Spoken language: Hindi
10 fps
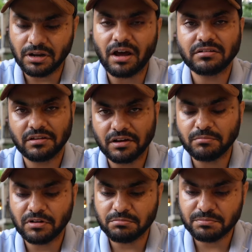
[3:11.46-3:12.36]
लाख से
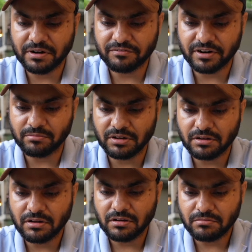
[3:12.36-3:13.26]
कम कम ही प्रेफरेबली
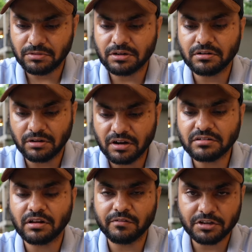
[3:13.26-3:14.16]
बट
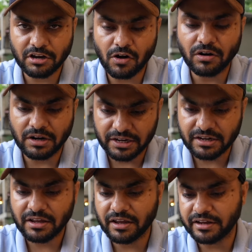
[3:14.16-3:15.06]
अगर सर्विस रिकॉर्ड
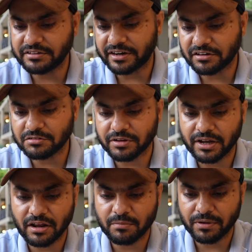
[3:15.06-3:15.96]
क्लीन है इंजेक्टर्स
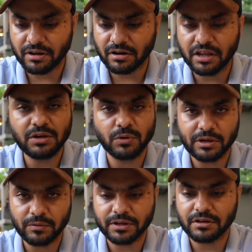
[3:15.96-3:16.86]
वगैरह रिपेयर नहीं
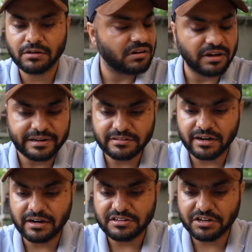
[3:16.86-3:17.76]
हुए हुए
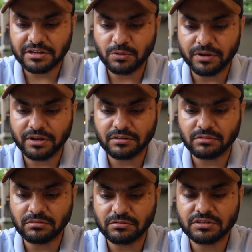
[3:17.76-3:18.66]
रिसेंटली चेंज हुए हैं
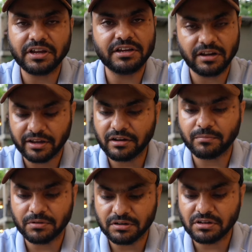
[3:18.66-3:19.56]
तो वो सही रहेगा
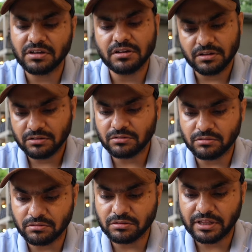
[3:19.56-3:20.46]
आपके लिए
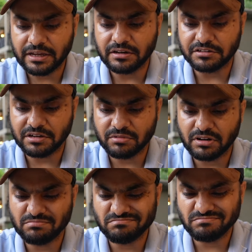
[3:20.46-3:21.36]
तो देख लीजिए
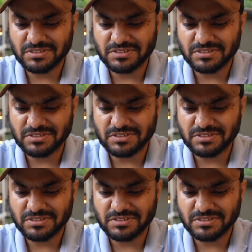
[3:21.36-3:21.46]
मतलब